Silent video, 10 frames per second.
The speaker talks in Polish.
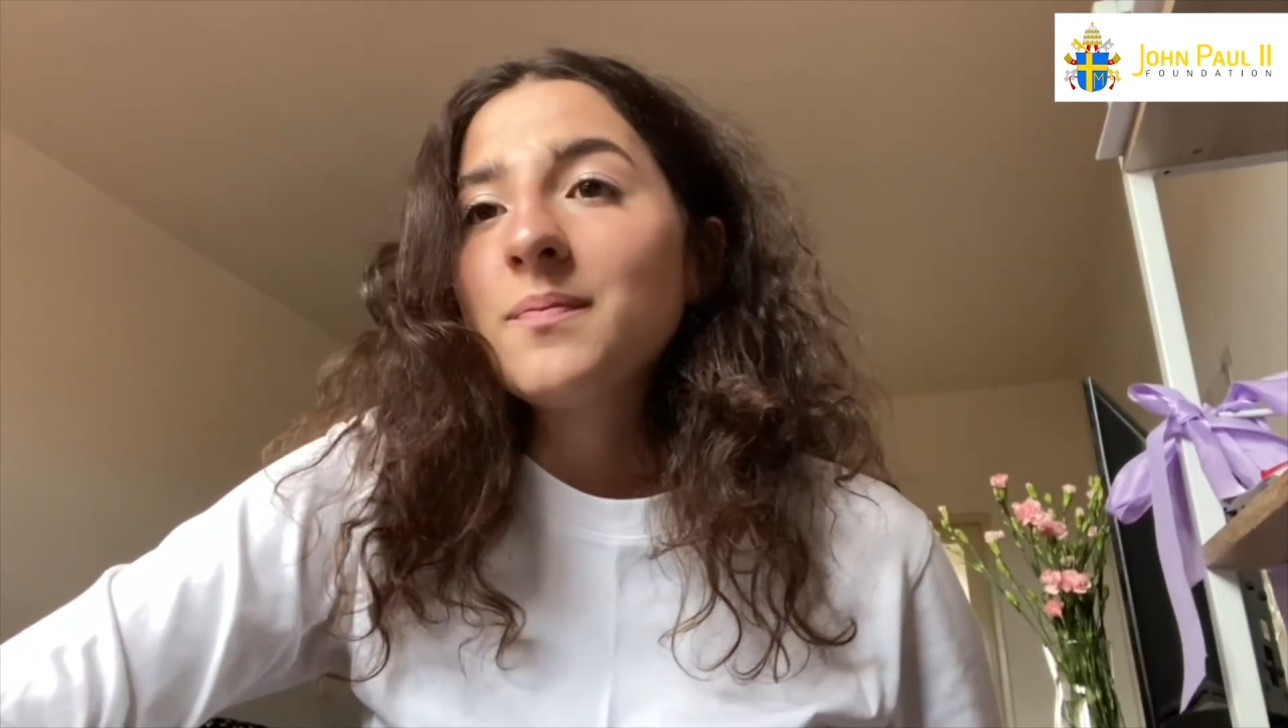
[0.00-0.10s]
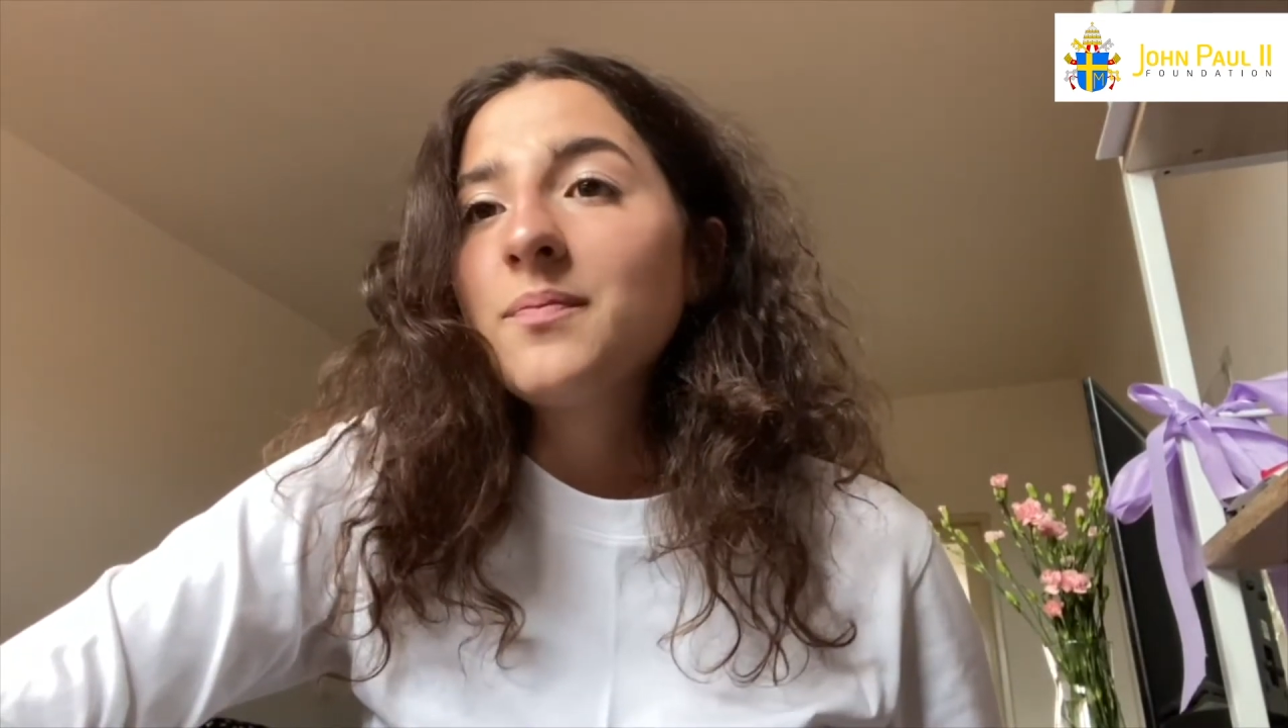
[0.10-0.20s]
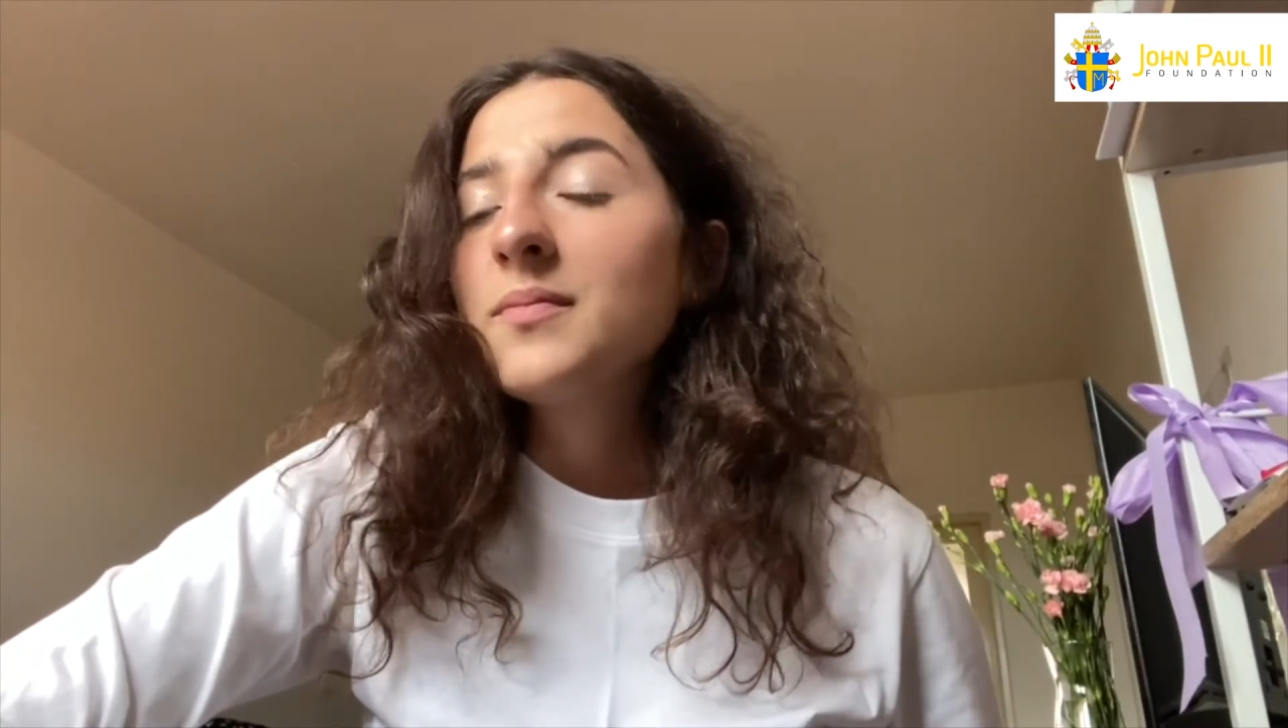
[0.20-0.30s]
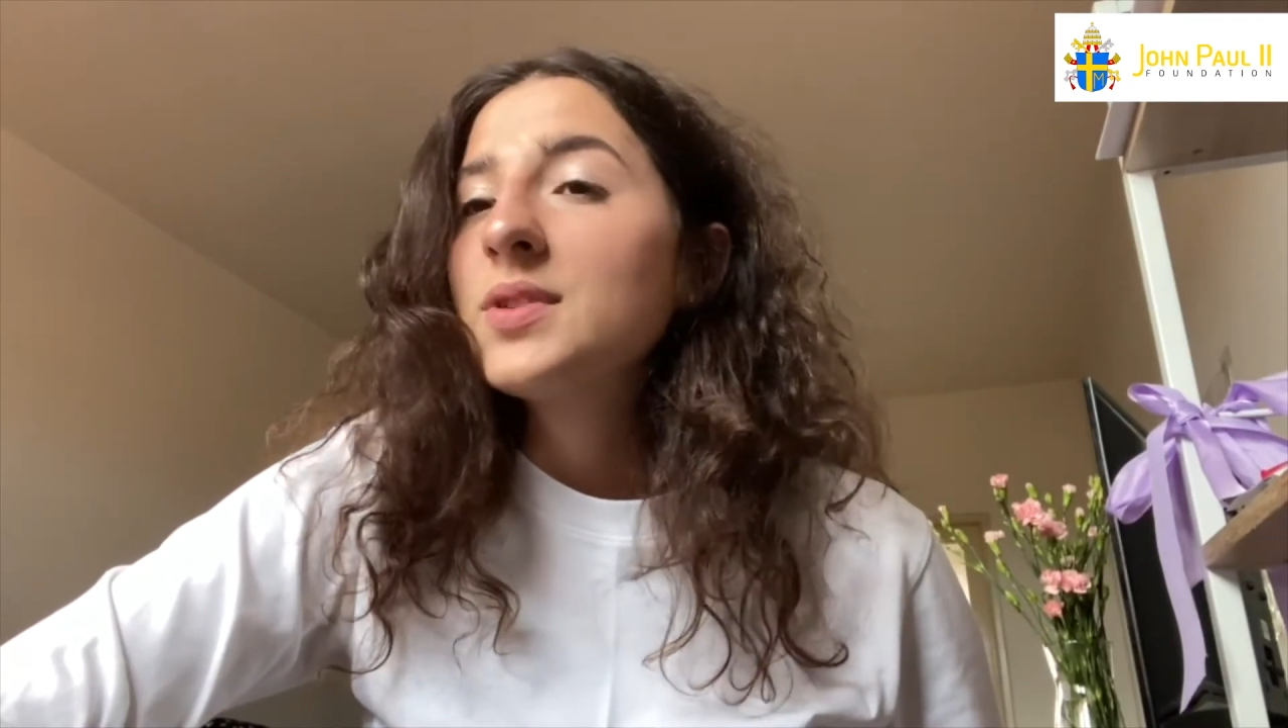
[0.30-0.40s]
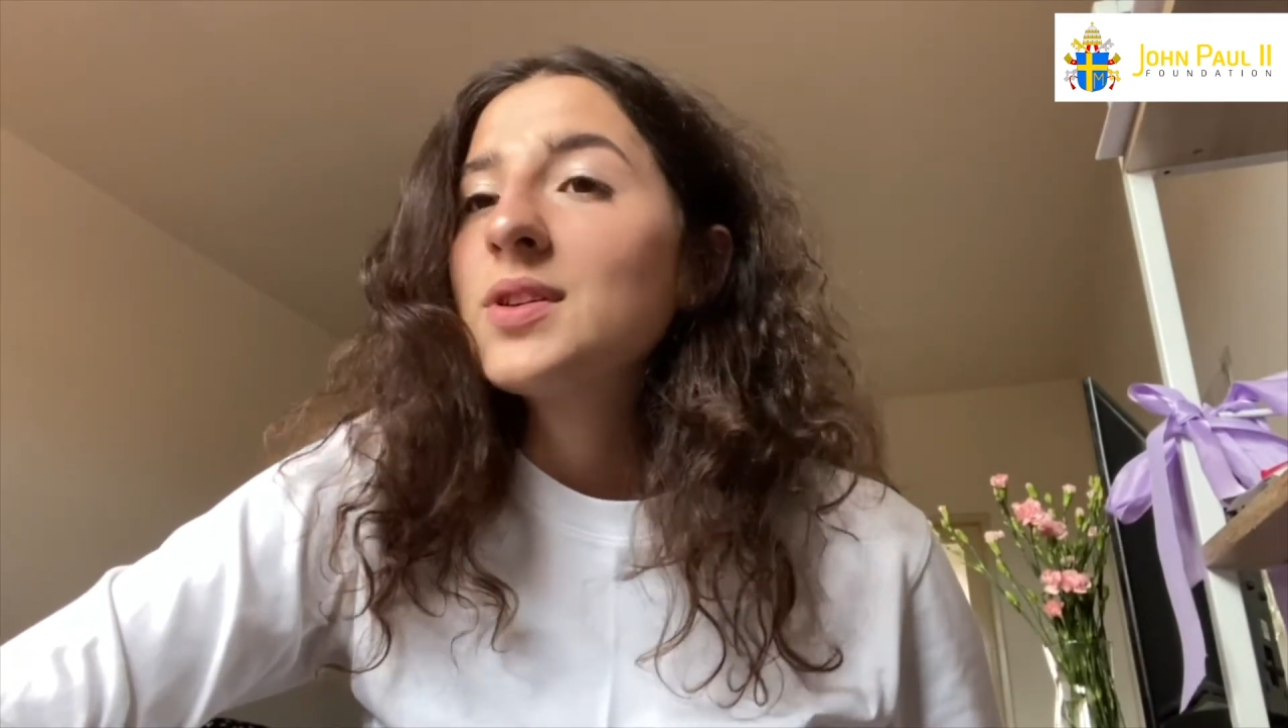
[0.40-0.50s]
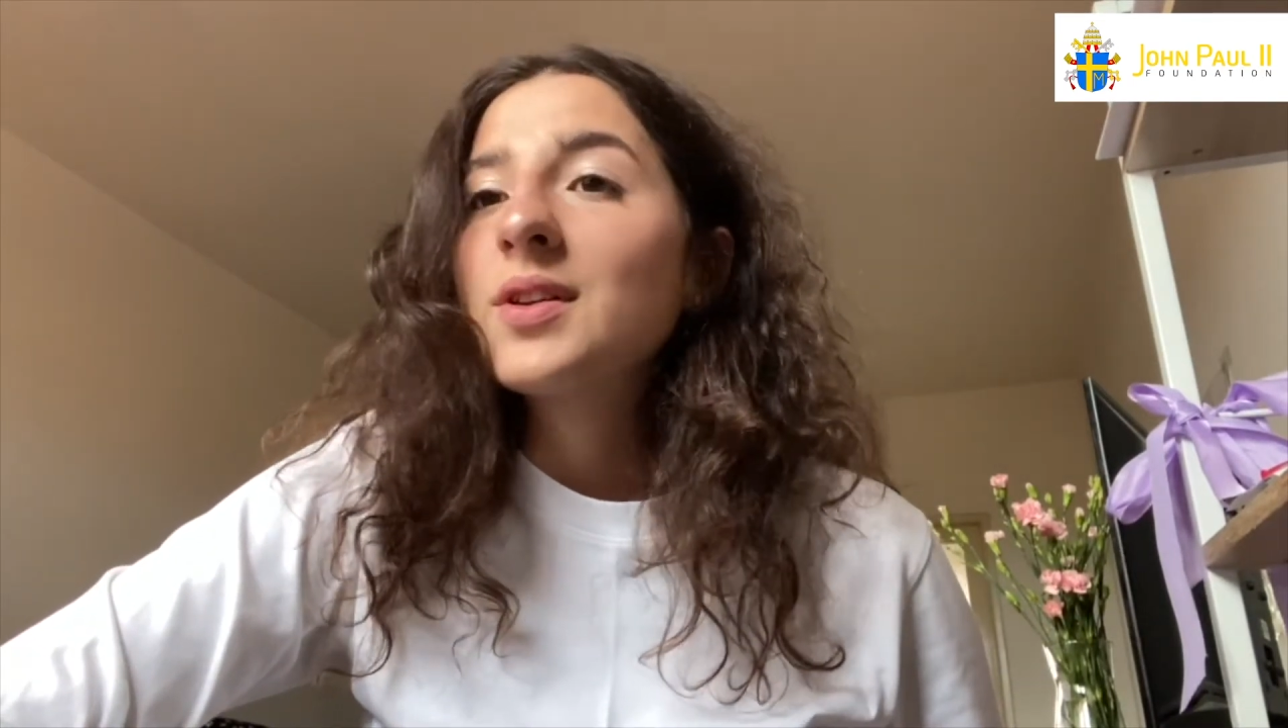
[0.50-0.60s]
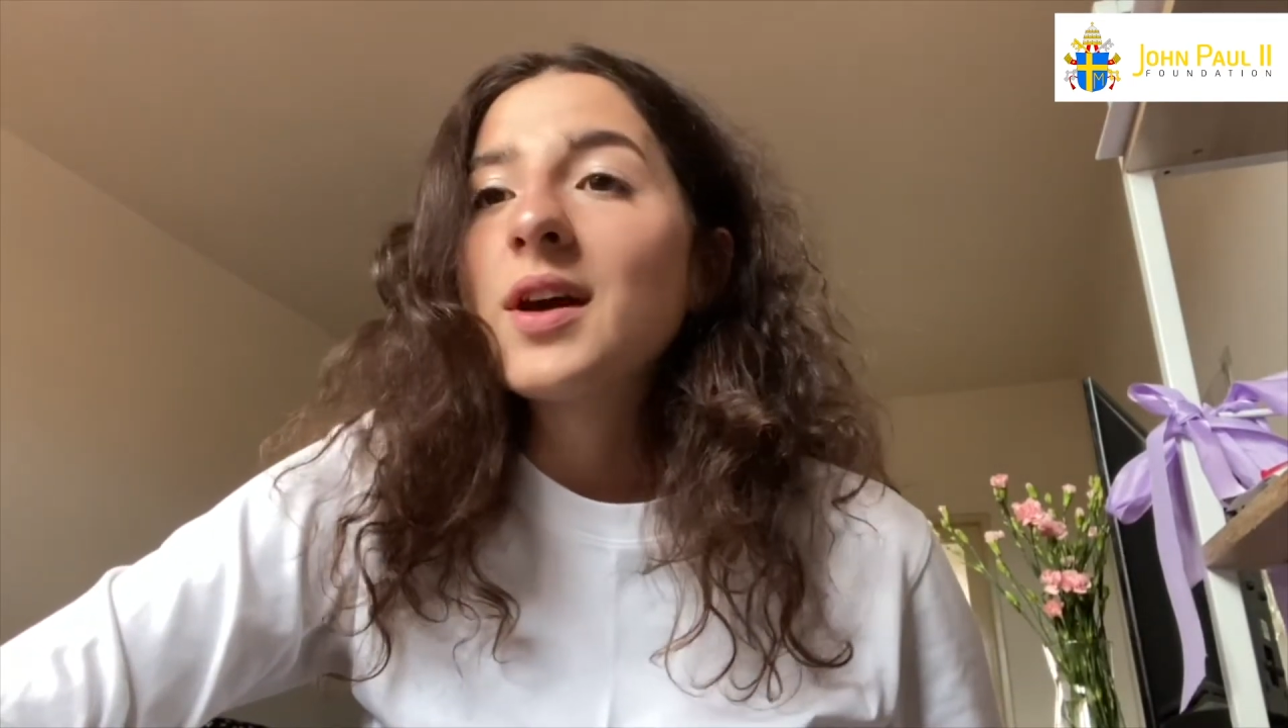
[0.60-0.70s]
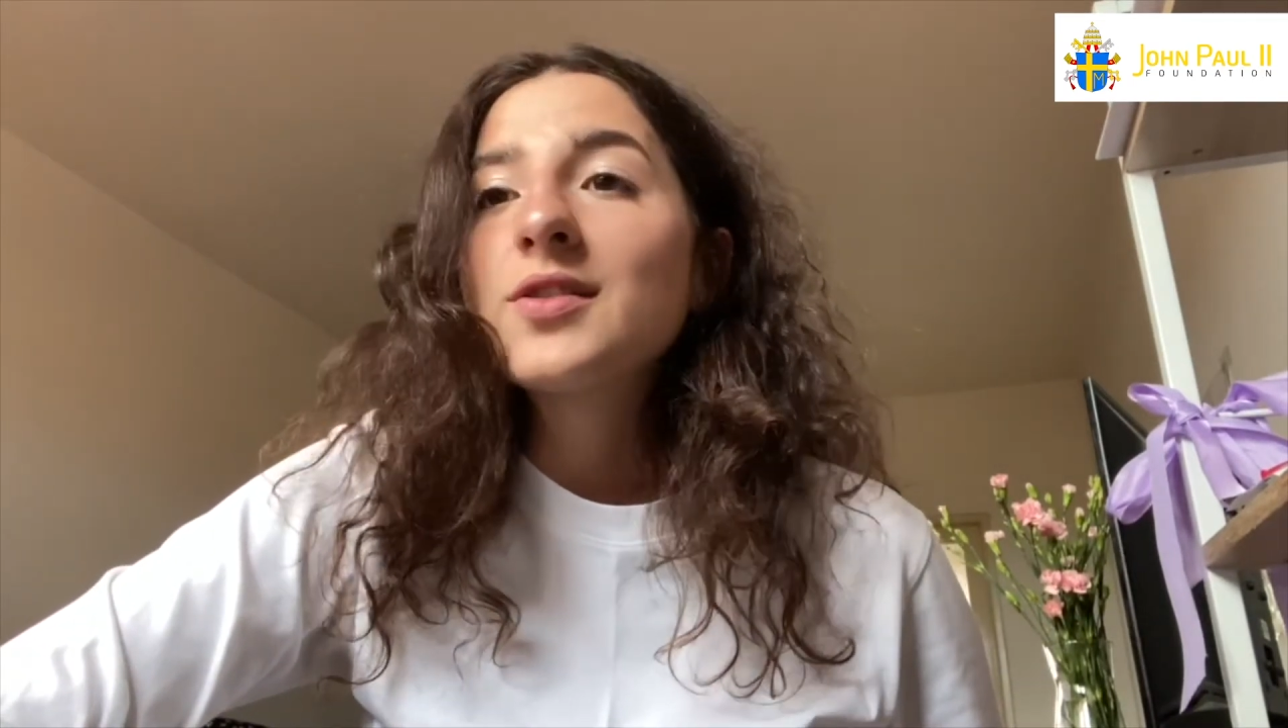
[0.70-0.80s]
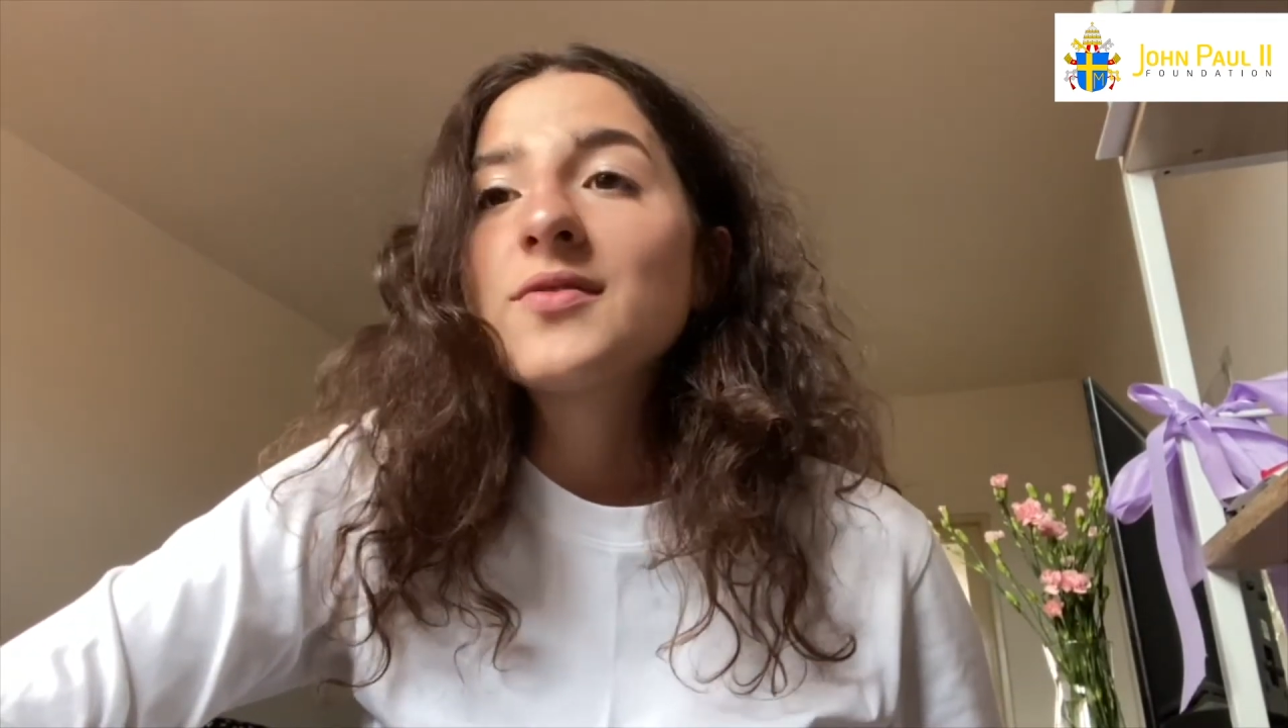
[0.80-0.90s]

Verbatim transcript: misjonarzu